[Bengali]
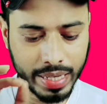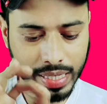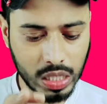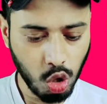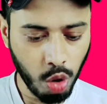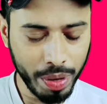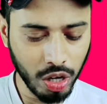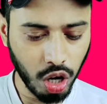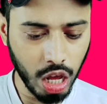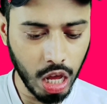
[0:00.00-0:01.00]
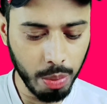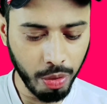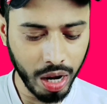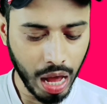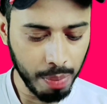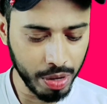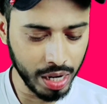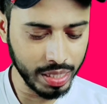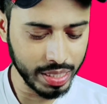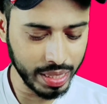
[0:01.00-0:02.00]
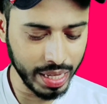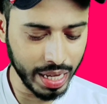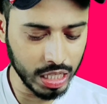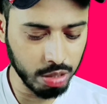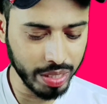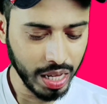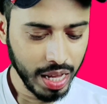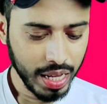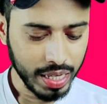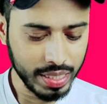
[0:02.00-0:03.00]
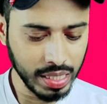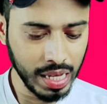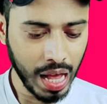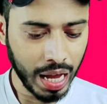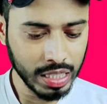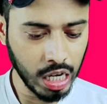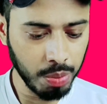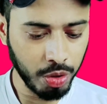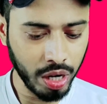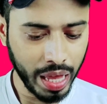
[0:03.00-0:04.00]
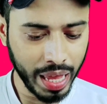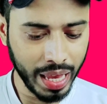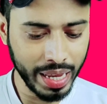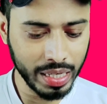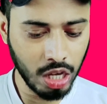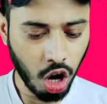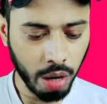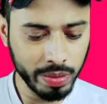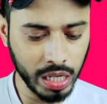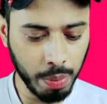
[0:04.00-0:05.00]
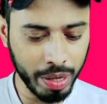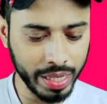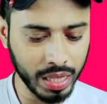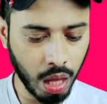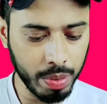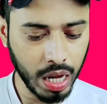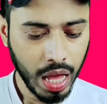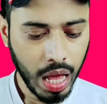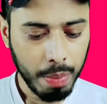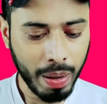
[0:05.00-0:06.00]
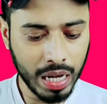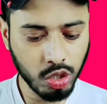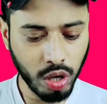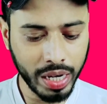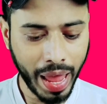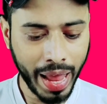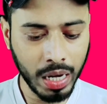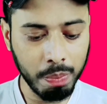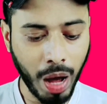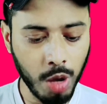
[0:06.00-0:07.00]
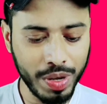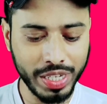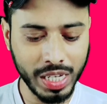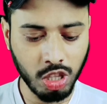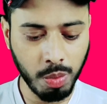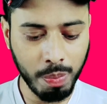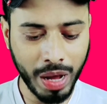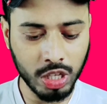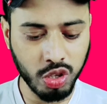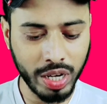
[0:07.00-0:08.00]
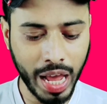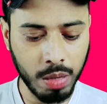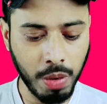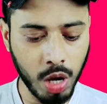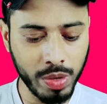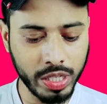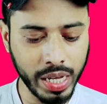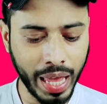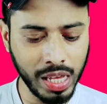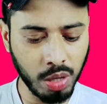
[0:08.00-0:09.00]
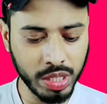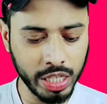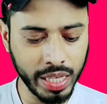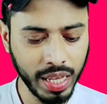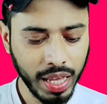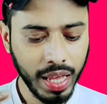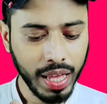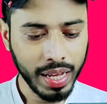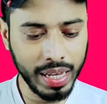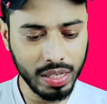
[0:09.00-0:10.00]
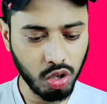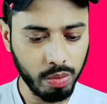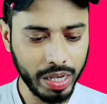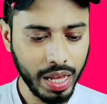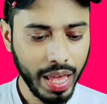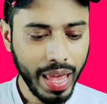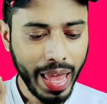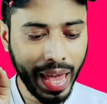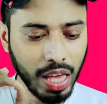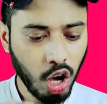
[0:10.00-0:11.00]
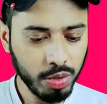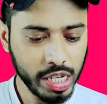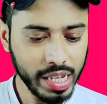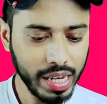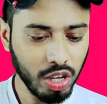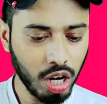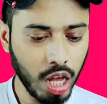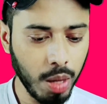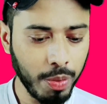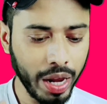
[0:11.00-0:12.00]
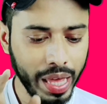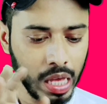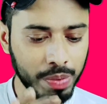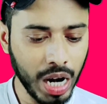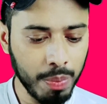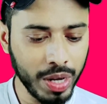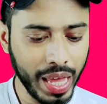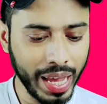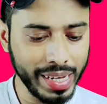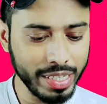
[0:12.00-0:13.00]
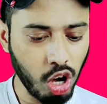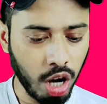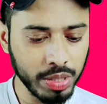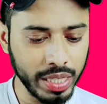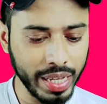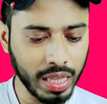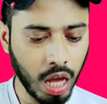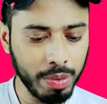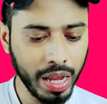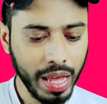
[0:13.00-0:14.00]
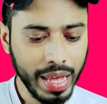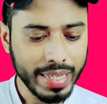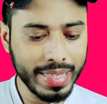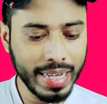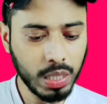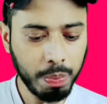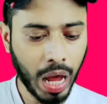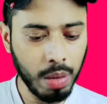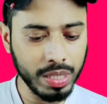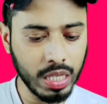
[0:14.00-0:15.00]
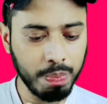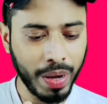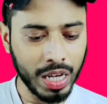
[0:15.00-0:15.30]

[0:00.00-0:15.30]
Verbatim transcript: সেটিংস ওপেন করার পর আপনারা নিচের দিকে আসবেন নিচের দিকে আসার পর এখানে একটি অপশান আপনারা দেখতে পাবেন পাসওয়ার্ড অ্যান্ড বায়োমেট্রিক তো আপনার পাসওয়ার্ড অ্যান্ড বায়োমেট্রিক এই অপশানটিতে ক্লিক করবেন এই অপশানে ক্লিক করার পর এবার আপনার এখানে একটি অপশান দেখতে পাবেন সেট প্রাইভেসি